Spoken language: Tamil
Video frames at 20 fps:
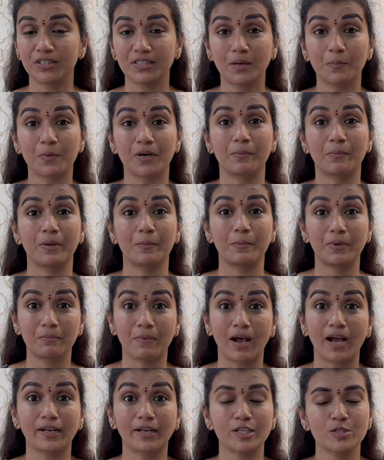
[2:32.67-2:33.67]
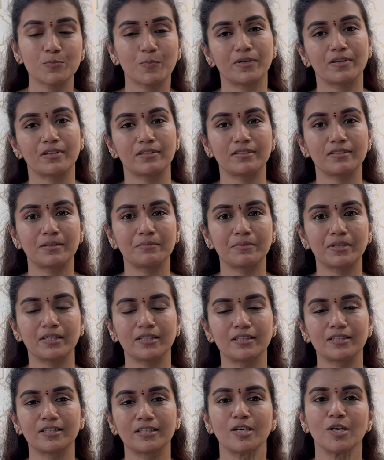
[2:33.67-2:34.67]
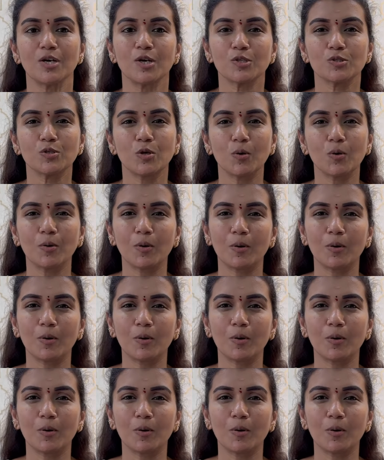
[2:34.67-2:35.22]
இதுக்கப்புறம் நம்ம எப்படி மேனேஜ் பண்ணுறது அப்படின்ட்டு ஸோ